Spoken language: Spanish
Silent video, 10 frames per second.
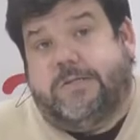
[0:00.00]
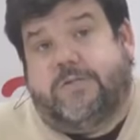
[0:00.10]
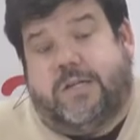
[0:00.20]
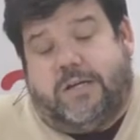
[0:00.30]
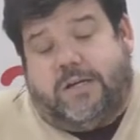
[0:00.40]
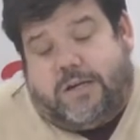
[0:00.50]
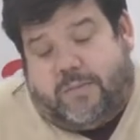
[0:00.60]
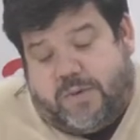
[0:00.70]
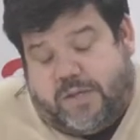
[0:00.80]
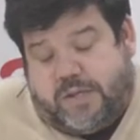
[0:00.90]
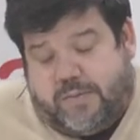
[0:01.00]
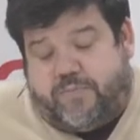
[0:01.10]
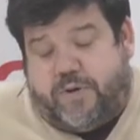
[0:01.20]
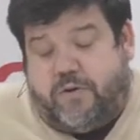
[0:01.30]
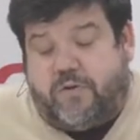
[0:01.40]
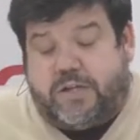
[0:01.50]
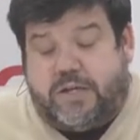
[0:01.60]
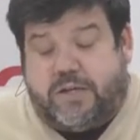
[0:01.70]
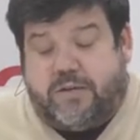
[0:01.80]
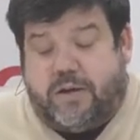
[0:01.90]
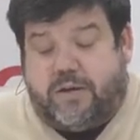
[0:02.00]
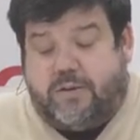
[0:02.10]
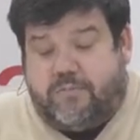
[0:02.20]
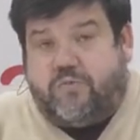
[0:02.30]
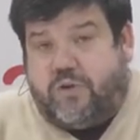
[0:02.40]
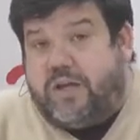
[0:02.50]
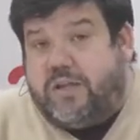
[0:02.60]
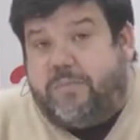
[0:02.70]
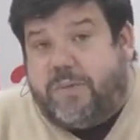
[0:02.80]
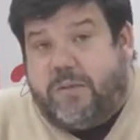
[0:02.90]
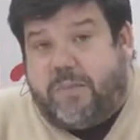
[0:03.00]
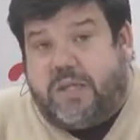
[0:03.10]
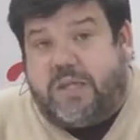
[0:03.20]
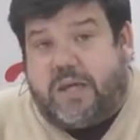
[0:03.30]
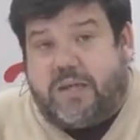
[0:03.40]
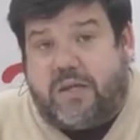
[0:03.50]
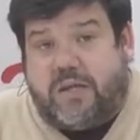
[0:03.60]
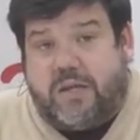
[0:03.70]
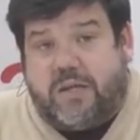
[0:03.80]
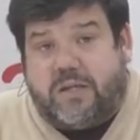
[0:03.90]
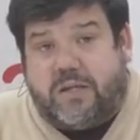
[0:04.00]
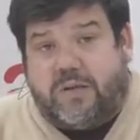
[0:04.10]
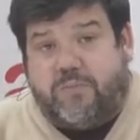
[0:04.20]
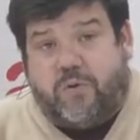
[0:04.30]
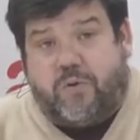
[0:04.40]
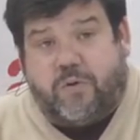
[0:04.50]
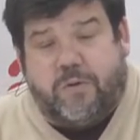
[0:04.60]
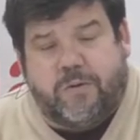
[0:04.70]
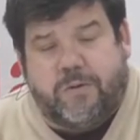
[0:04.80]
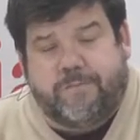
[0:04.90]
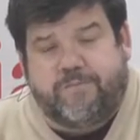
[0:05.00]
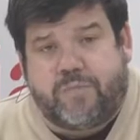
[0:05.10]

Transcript: o sea, las medidas pues es lo que tiene, mucha gente pide medidas de, tipo... Eh,